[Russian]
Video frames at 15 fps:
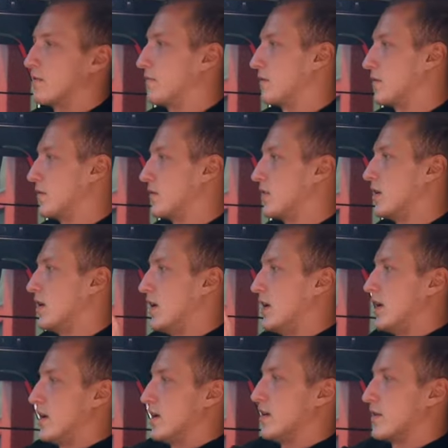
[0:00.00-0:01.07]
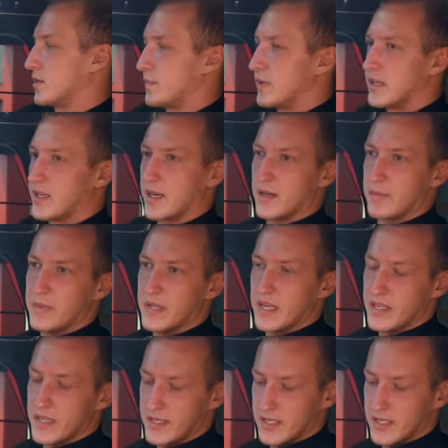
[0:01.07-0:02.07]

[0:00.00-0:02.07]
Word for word: в Э, спинках передних